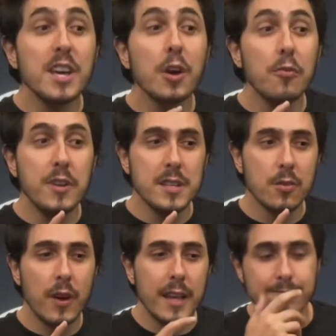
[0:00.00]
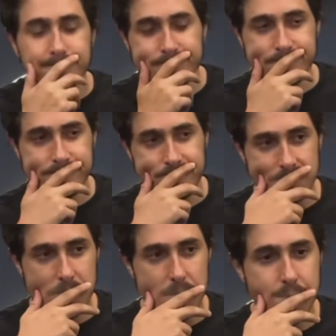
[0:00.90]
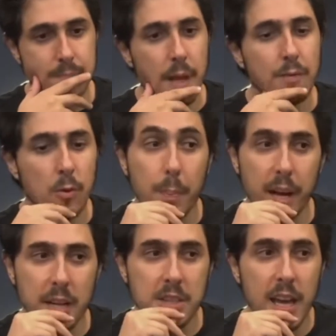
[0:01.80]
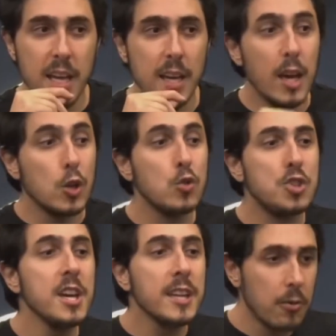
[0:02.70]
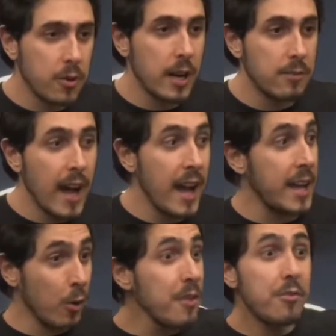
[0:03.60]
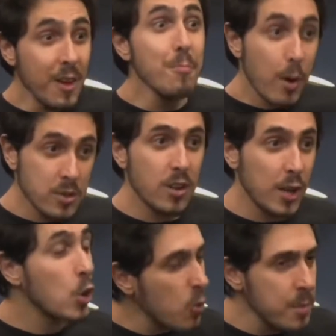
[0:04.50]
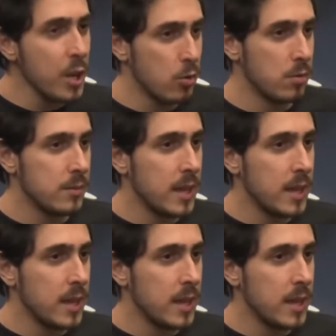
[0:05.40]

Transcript: que, que eu fiz? Eu falei, hum, deve ter alguma pegadinha aí. No Tem dia que eu fui linha. gravar, eu levei o meu historiador comigo.